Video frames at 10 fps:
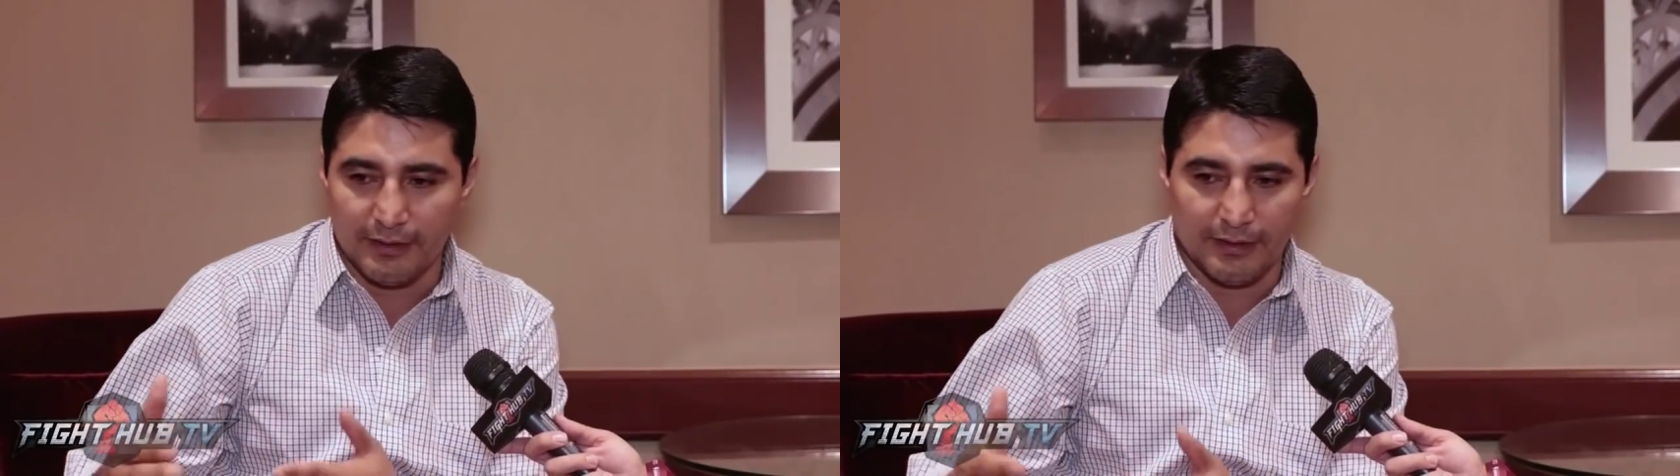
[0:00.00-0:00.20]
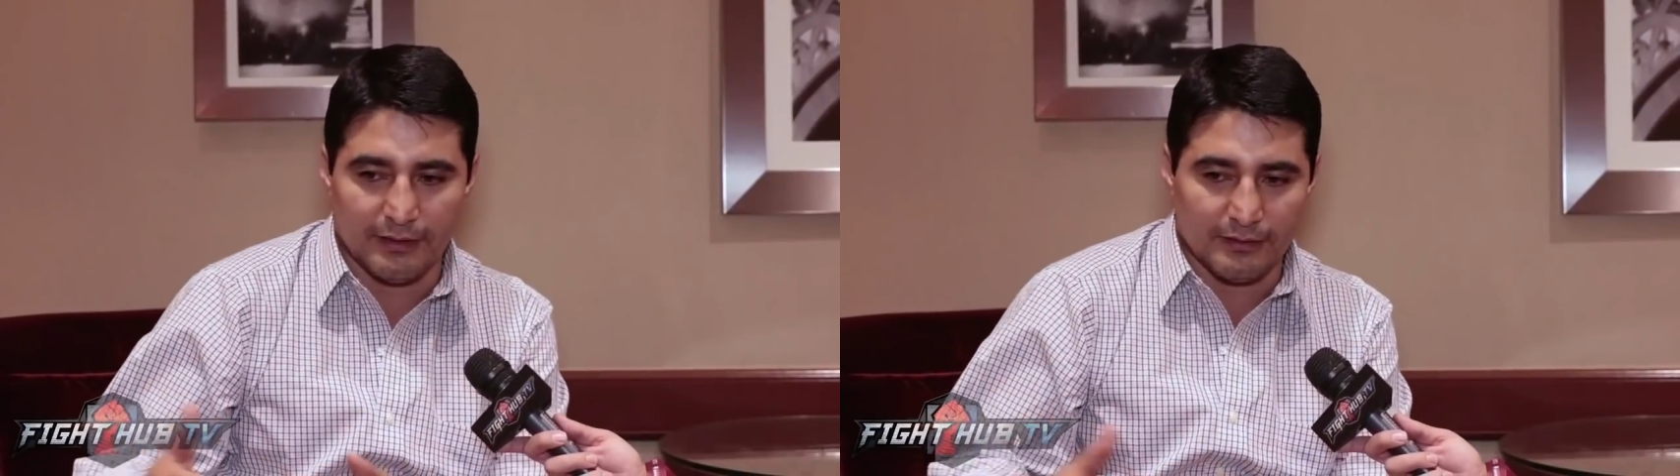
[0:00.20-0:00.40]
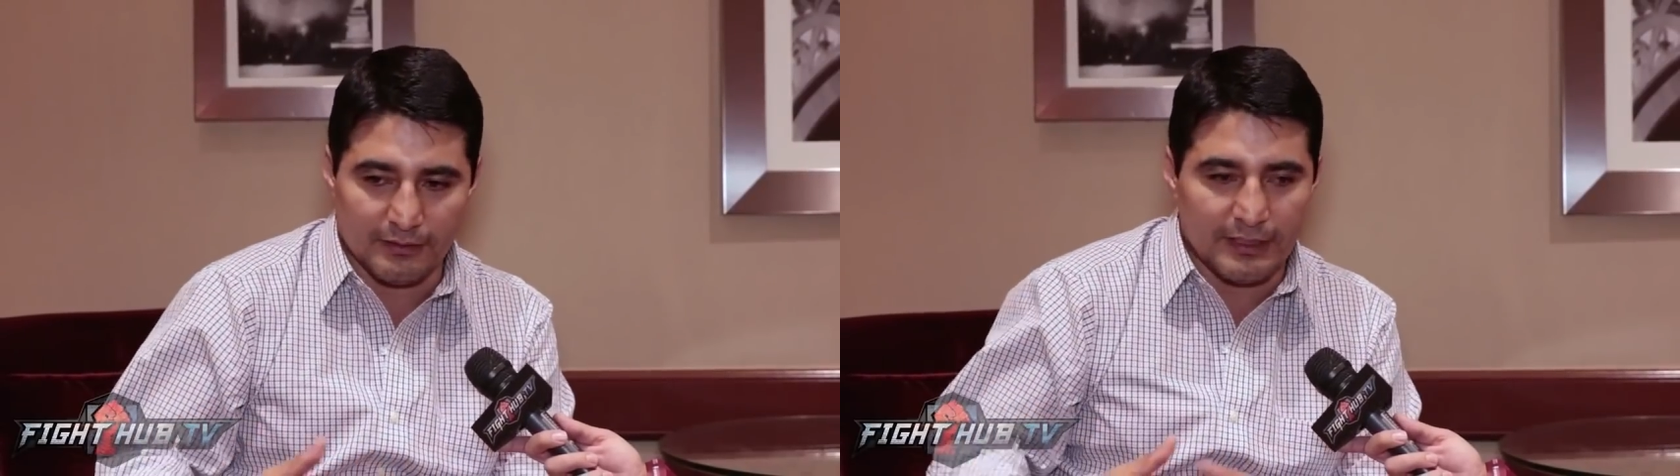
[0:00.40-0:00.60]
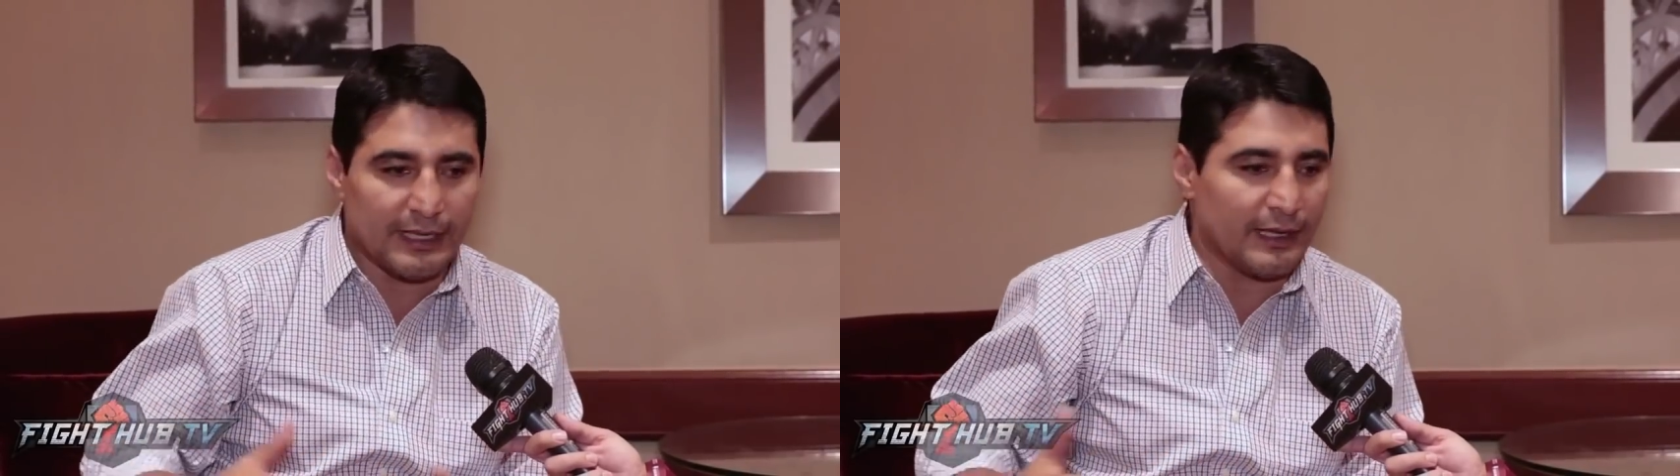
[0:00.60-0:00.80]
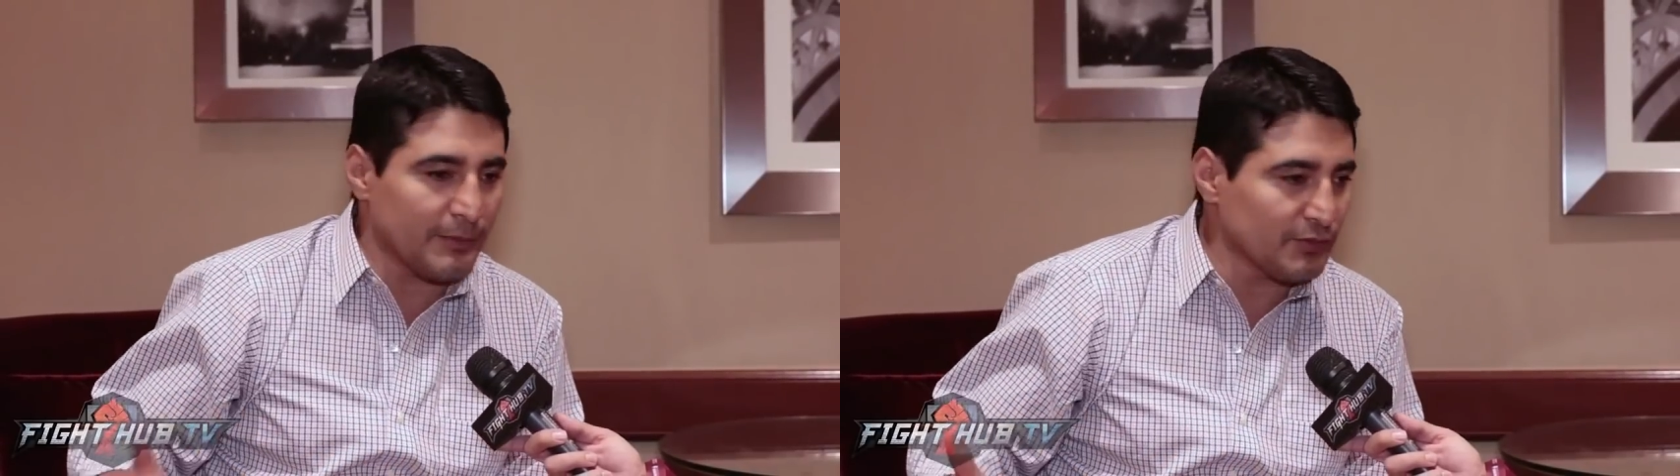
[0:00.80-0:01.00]
Y
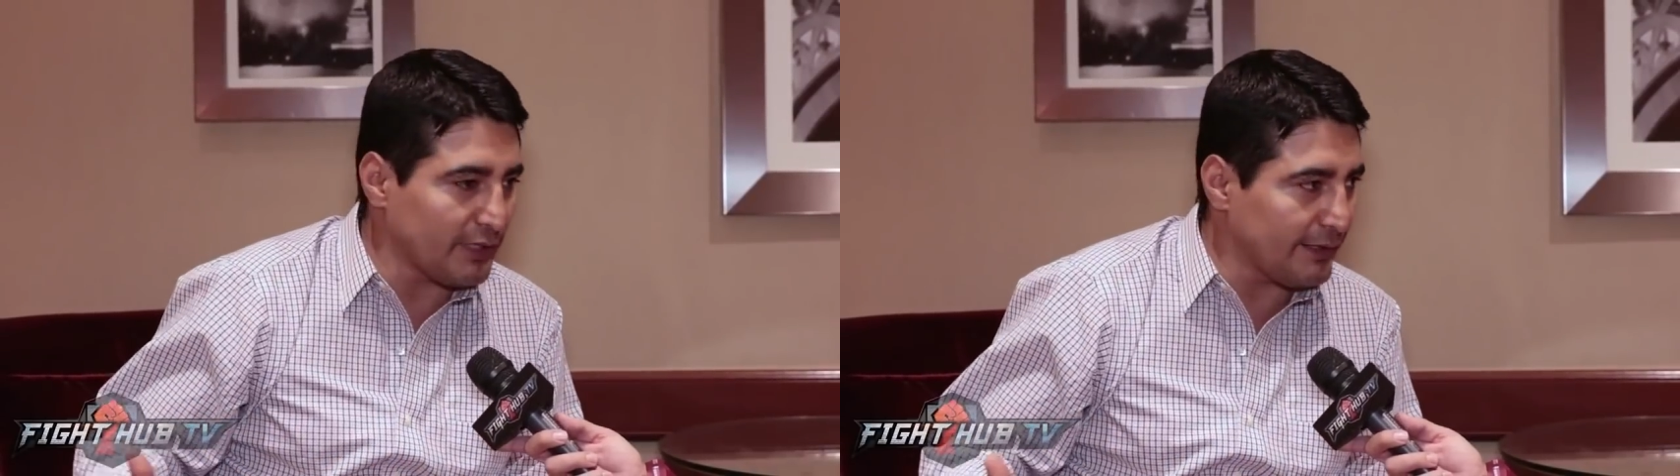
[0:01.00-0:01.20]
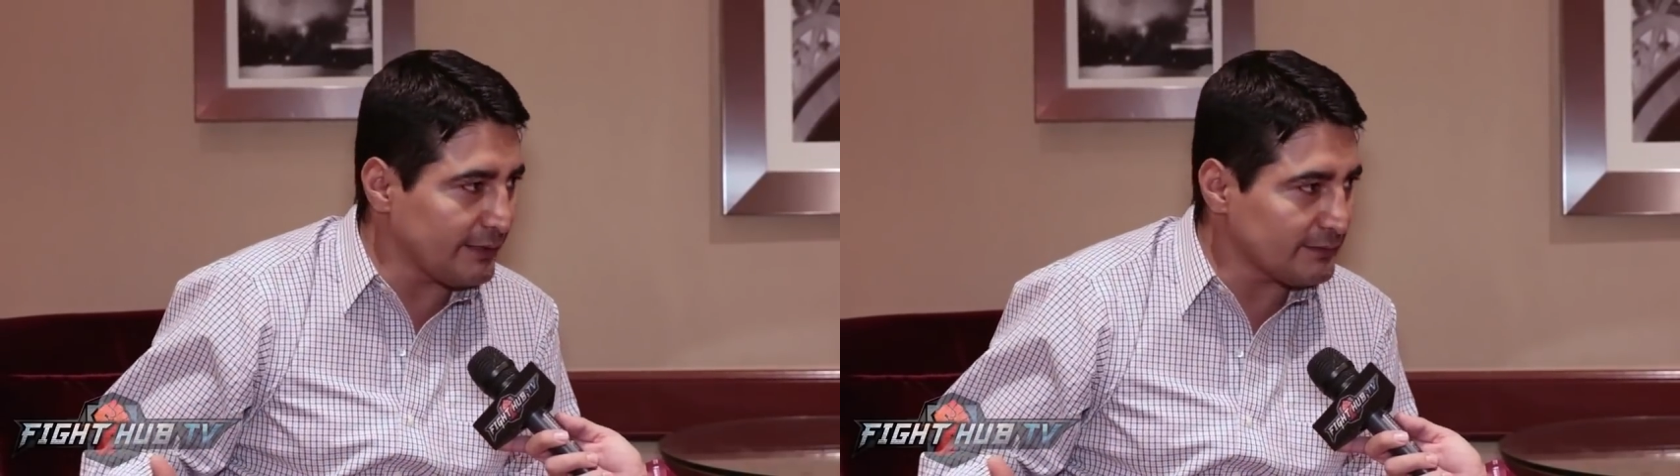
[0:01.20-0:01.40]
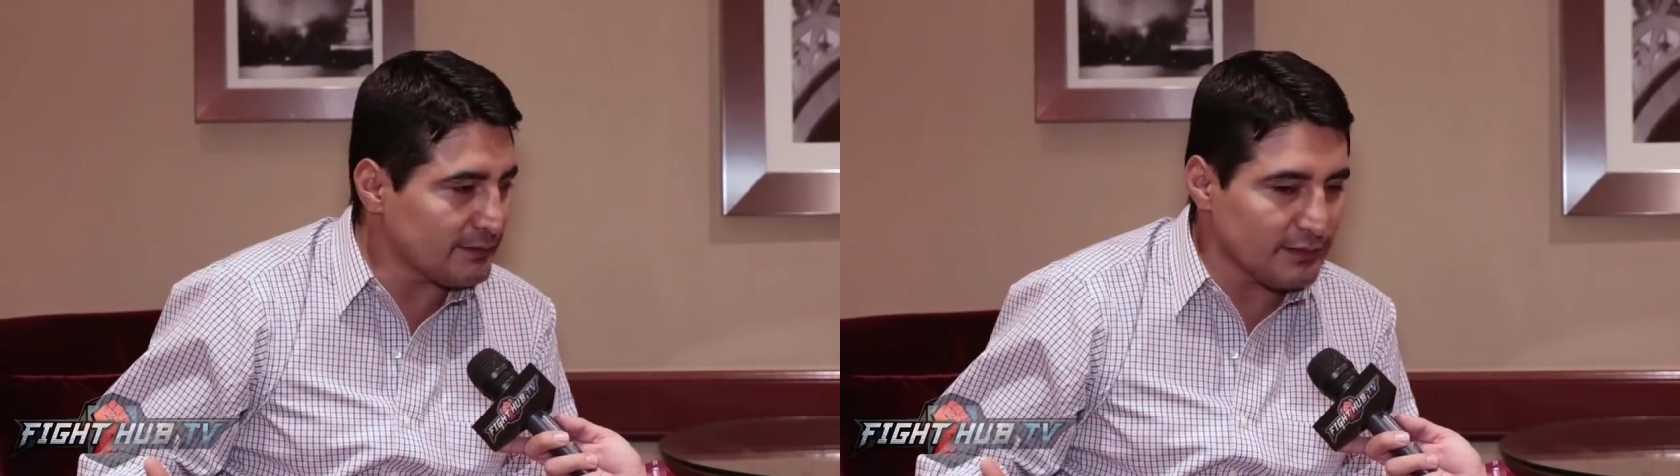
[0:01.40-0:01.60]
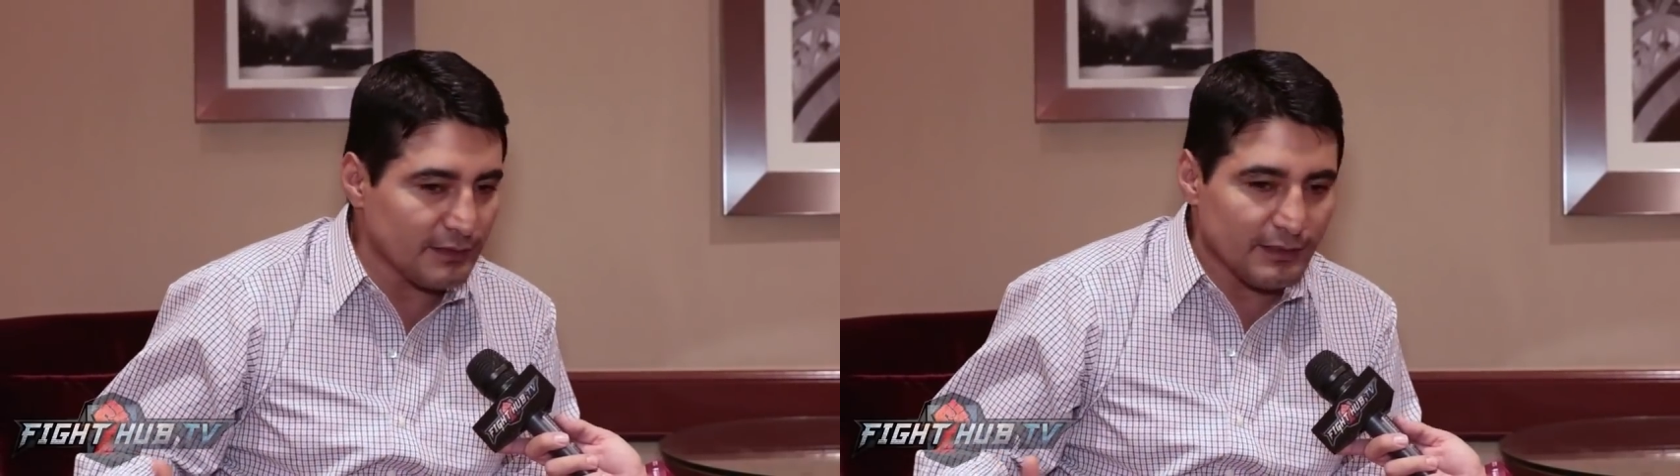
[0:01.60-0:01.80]
díganme ustedes,